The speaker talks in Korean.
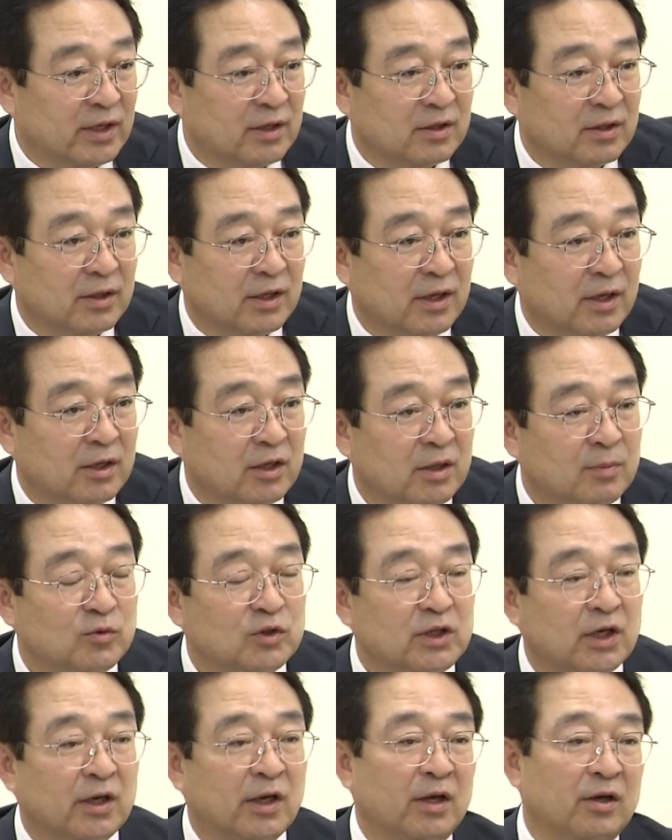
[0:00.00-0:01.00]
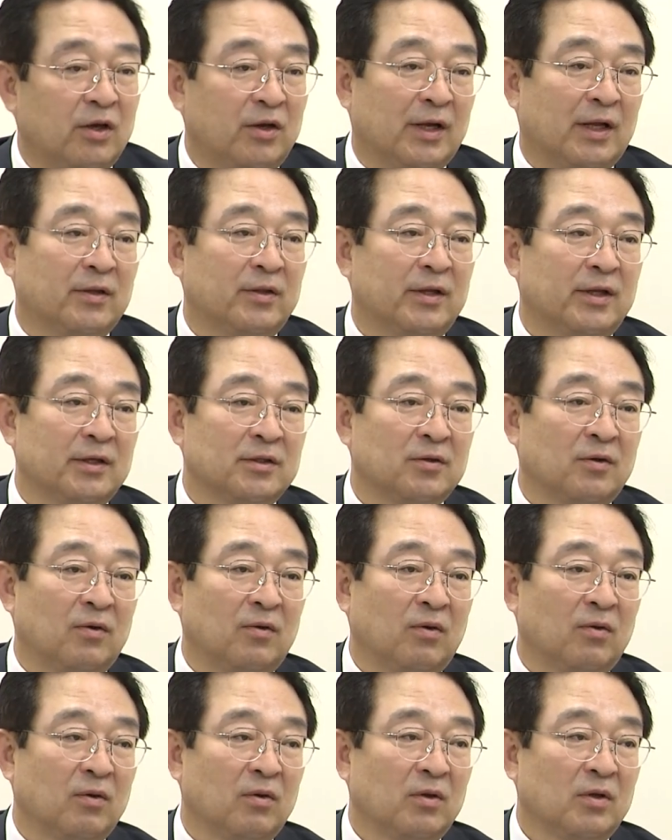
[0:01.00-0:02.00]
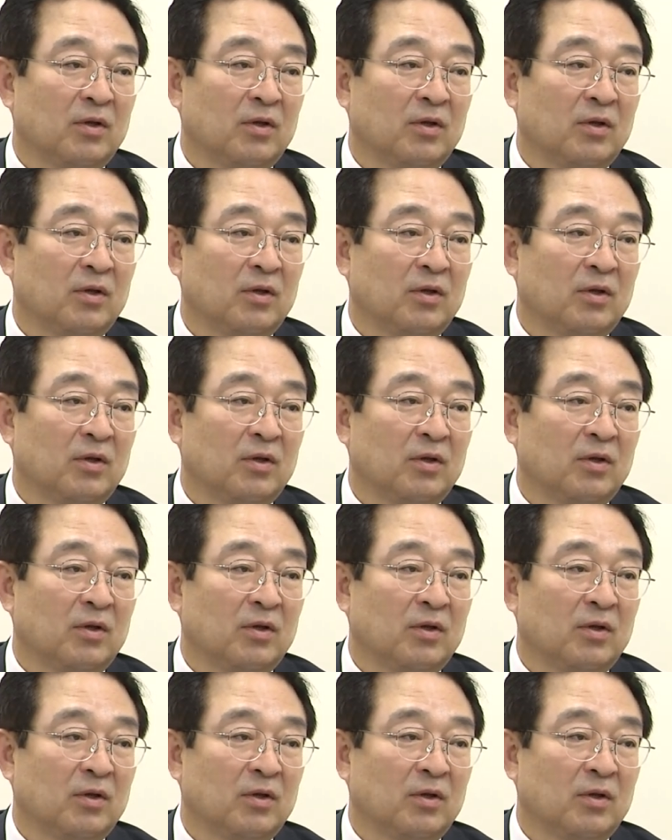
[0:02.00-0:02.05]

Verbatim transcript: 있는데 이 문제가 해결이 안 돼서